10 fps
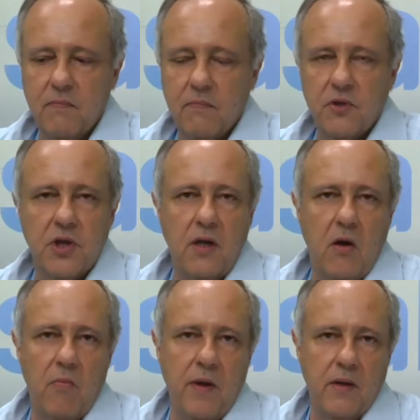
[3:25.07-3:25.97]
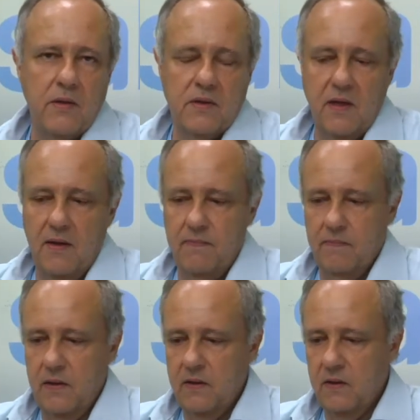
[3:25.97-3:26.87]
genialmente está
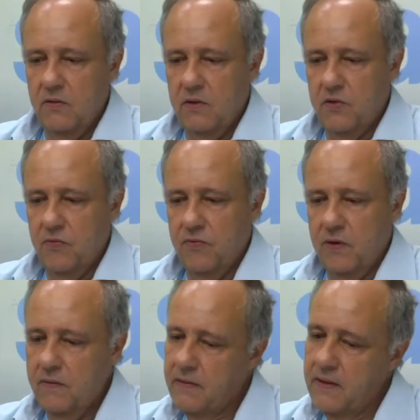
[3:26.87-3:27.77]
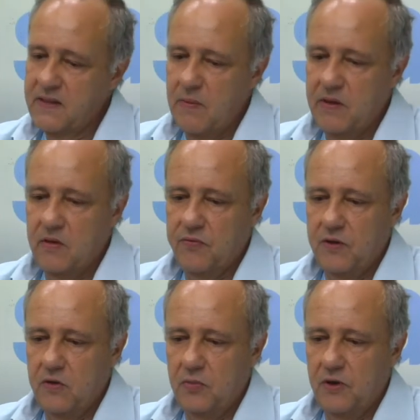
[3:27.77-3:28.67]
tentando resolver. Quem sabe até o
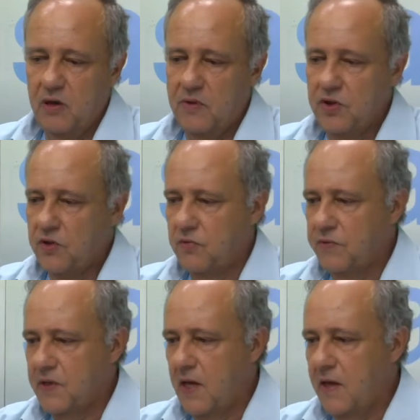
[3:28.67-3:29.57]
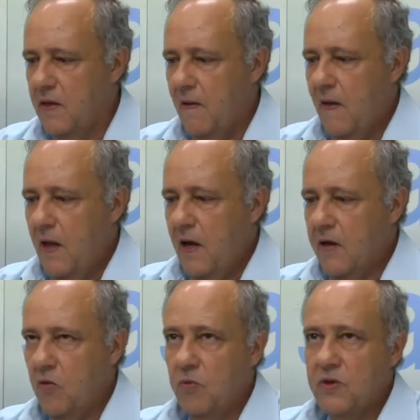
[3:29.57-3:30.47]
final do programa a gente consegue, aí
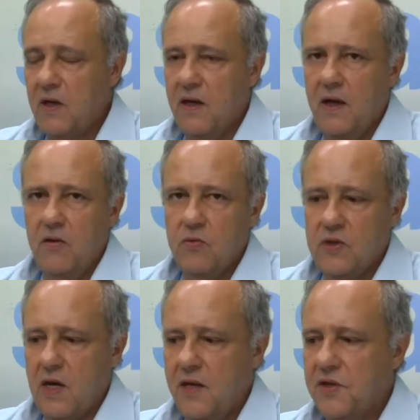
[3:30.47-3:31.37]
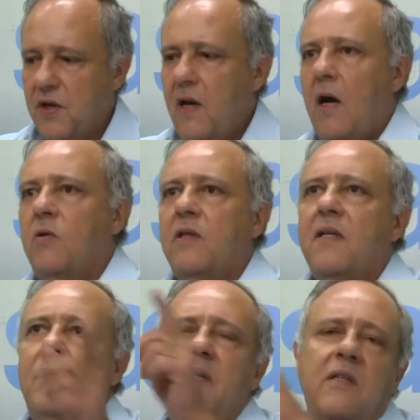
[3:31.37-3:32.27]
eu mostrarei o site. A outra
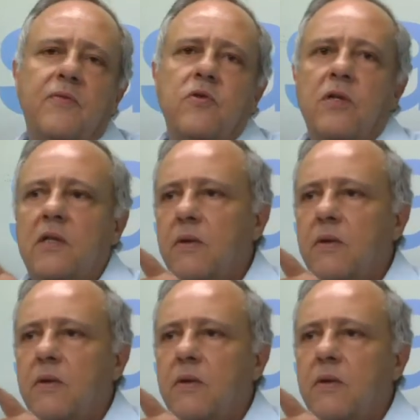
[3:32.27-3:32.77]
câmera está funcionando